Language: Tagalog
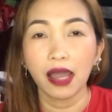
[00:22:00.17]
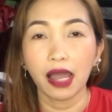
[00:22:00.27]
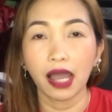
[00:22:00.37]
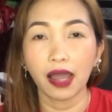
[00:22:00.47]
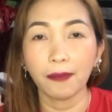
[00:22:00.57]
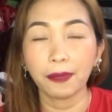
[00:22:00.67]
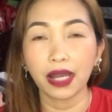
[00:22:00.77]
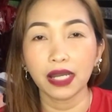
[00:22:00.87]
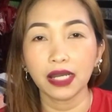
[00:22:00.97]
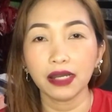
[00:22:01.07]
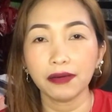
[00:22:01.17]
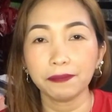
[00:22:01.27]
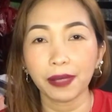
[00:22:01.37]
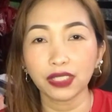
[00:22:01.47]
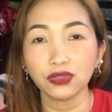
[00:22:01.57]
uh, pang,
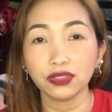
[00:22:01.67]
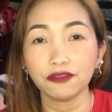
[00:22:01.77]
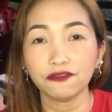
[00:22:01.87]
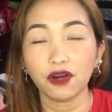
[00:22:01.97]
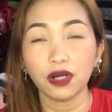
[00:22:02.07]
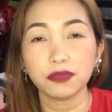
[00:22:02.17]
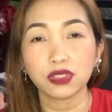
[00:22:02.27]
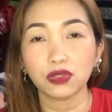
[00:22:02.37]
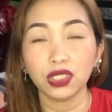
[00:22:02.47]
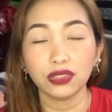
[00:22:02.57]
pang uniform, school